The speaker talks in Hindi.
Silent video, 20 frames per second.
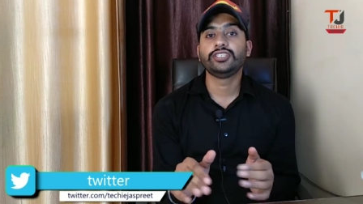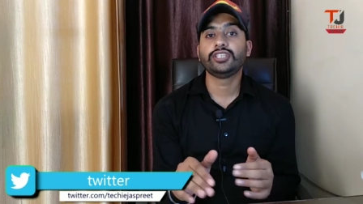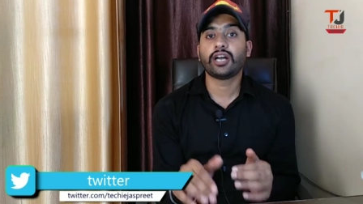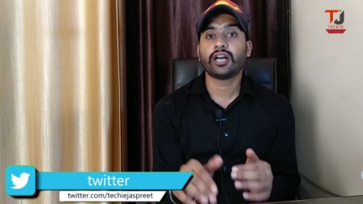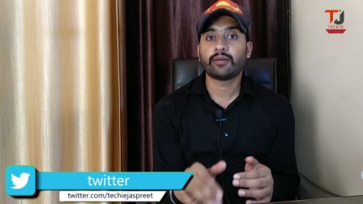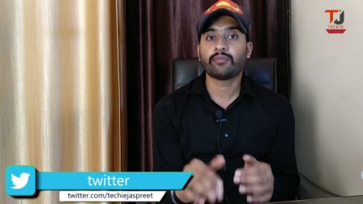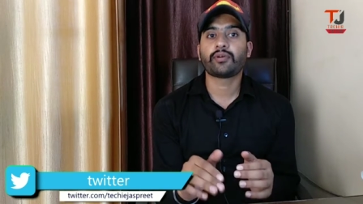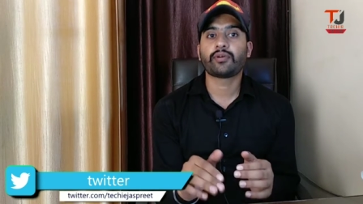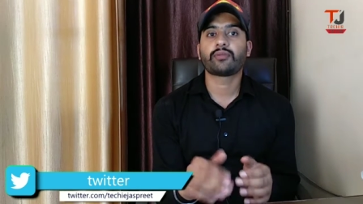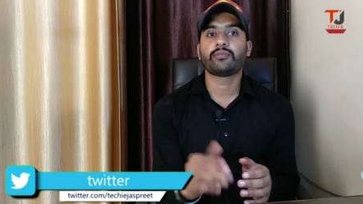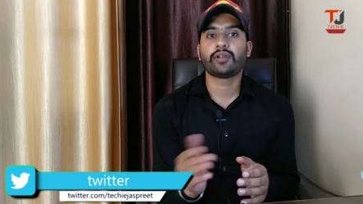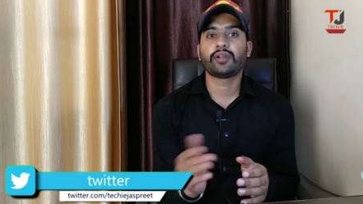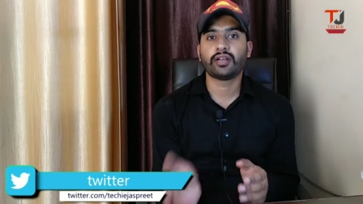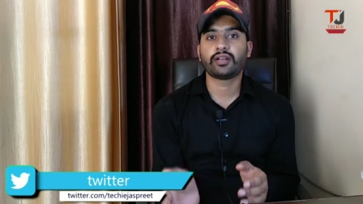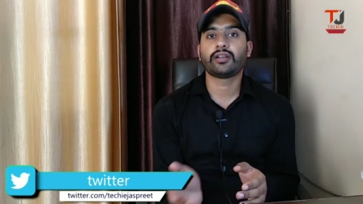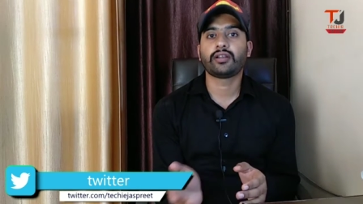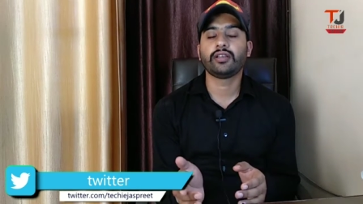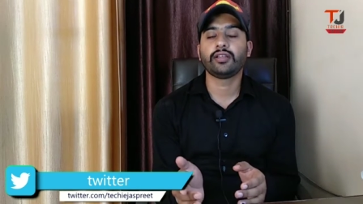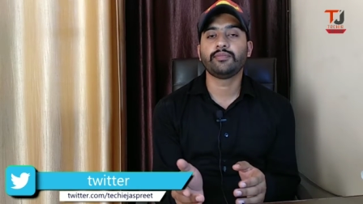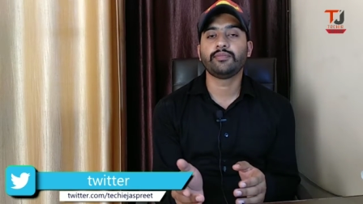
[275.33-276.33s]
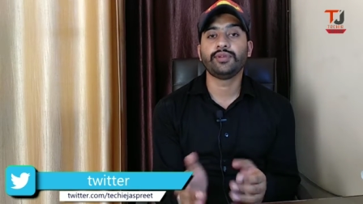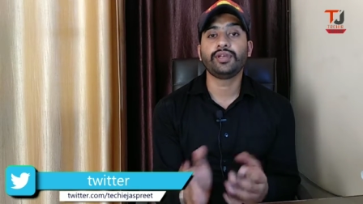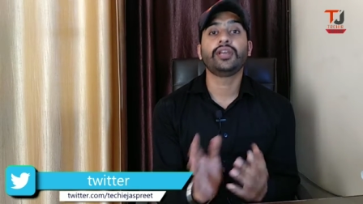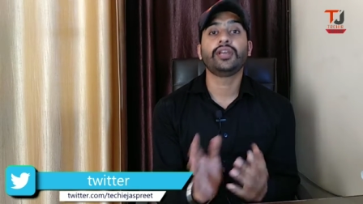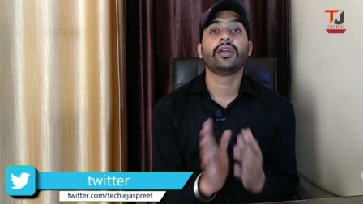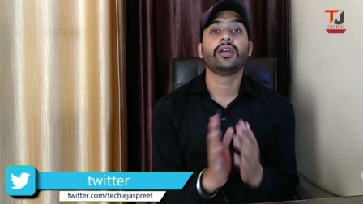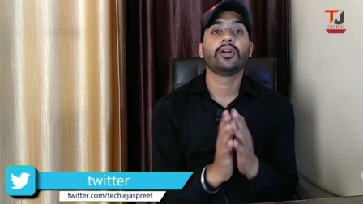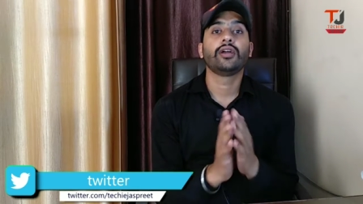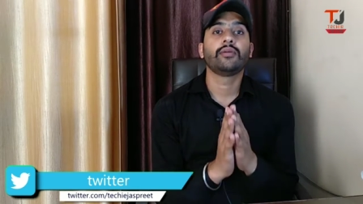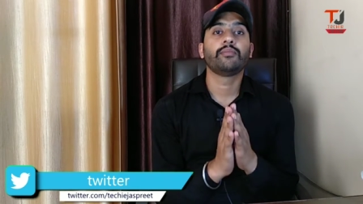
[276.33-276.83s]
या परमानेंटली
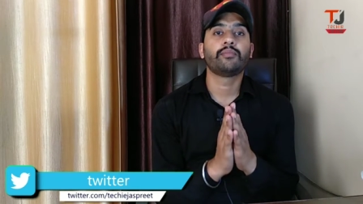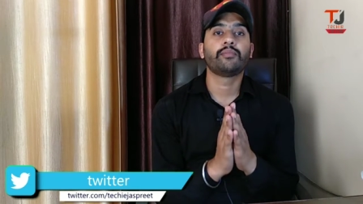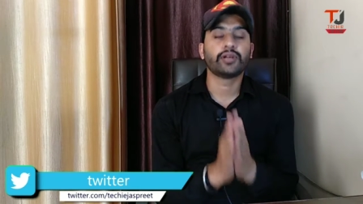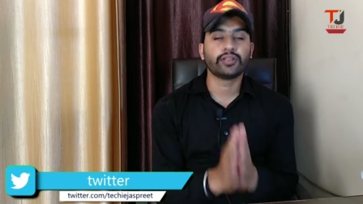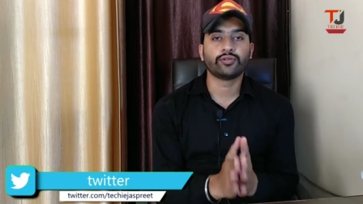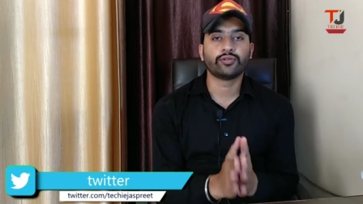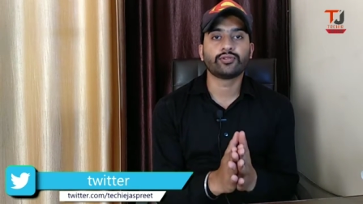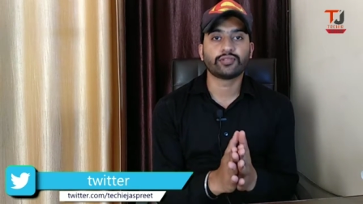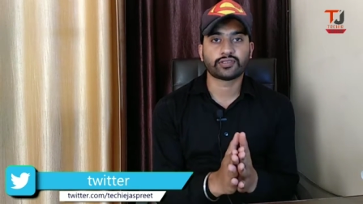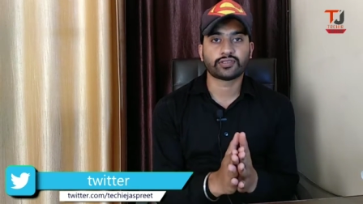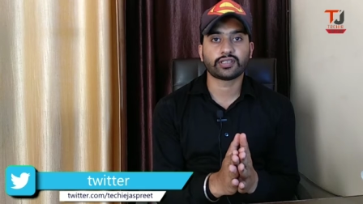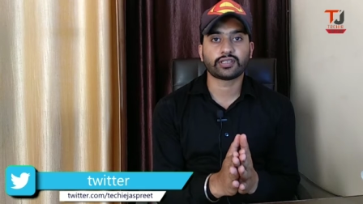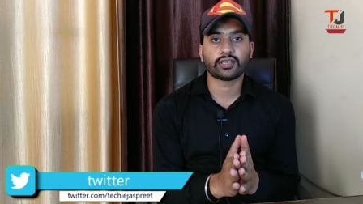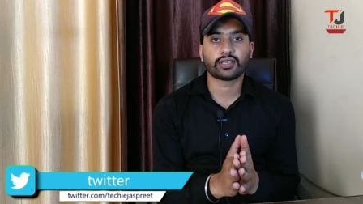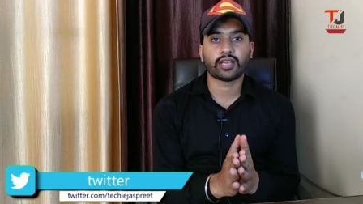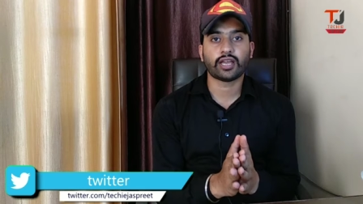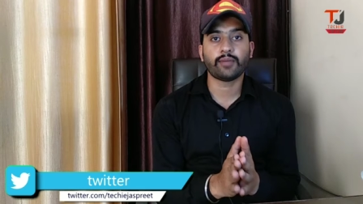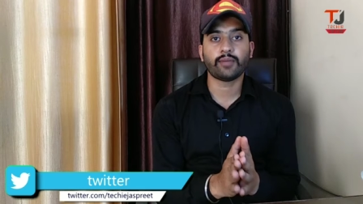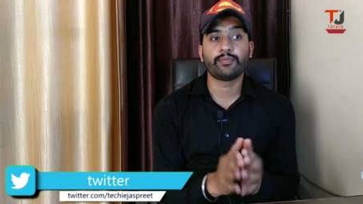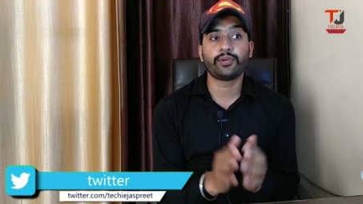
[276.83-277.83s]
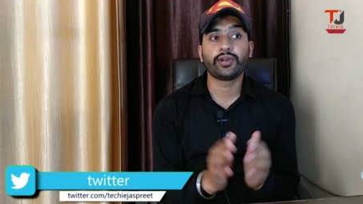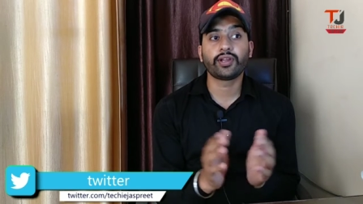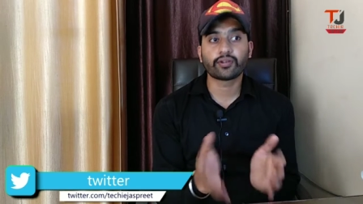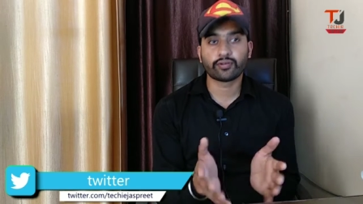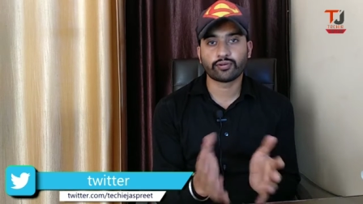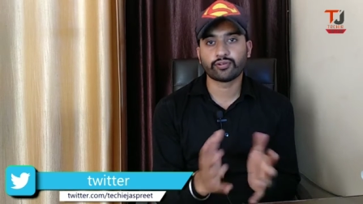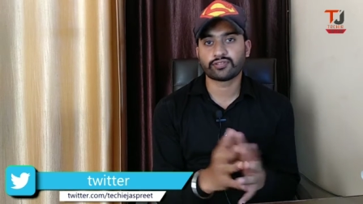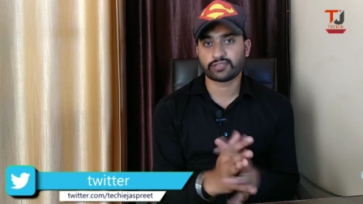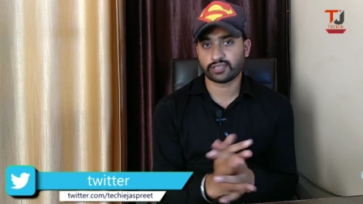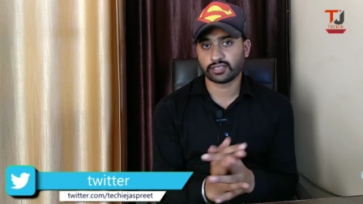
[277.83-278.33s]
भी बंद हो सकता है
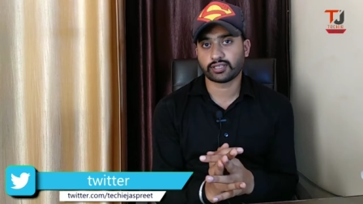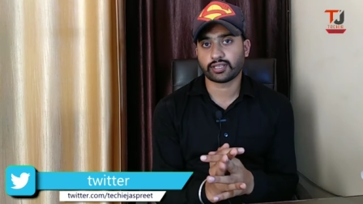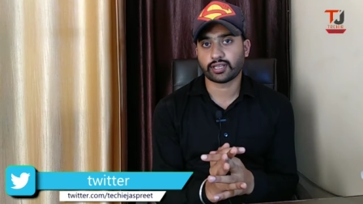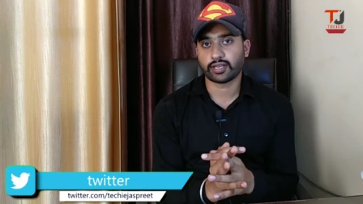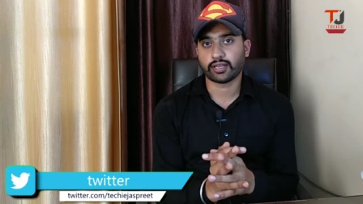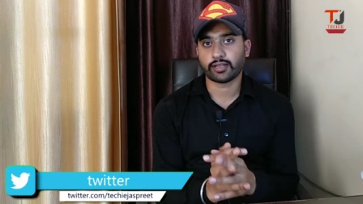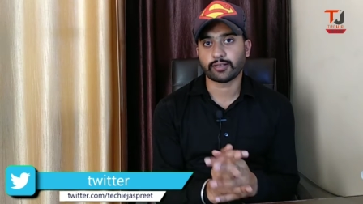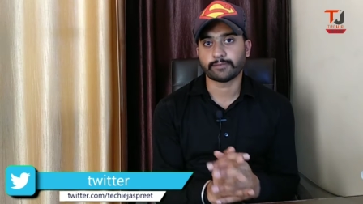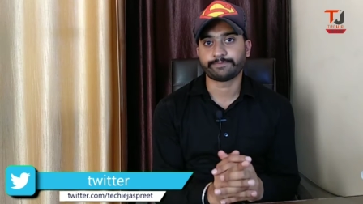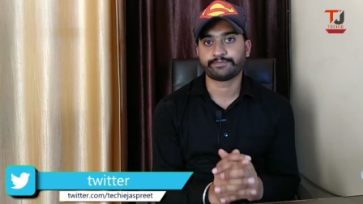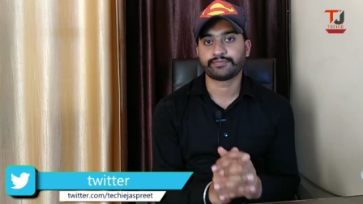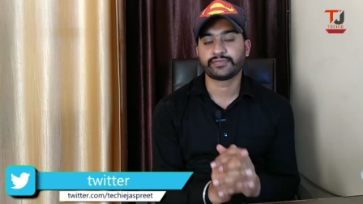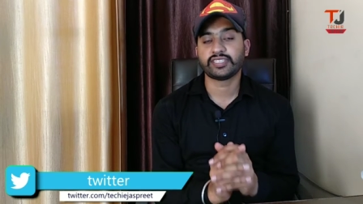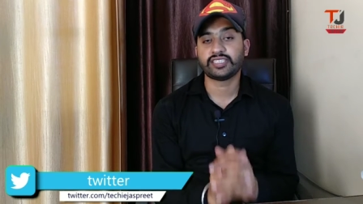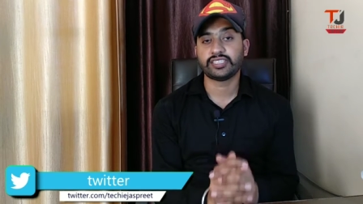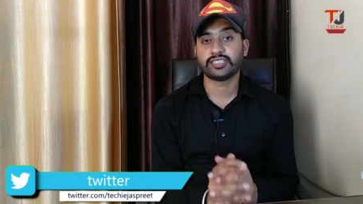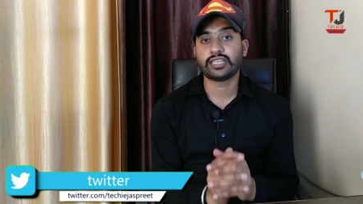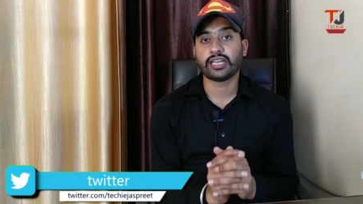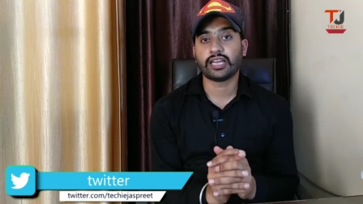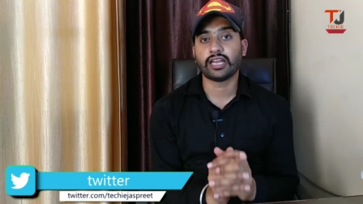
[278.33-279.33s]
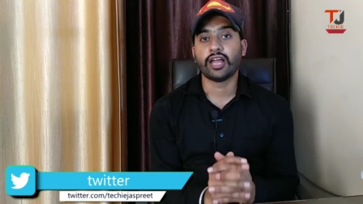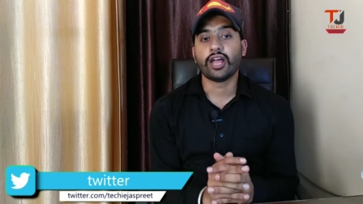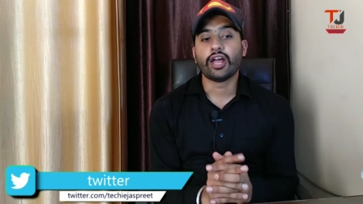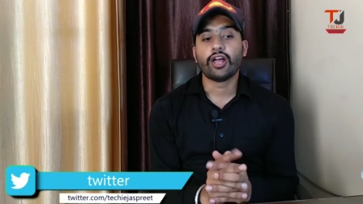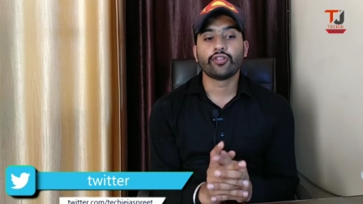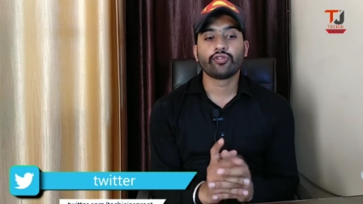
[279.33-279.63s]
ब्रिक हो सकता है ठीक है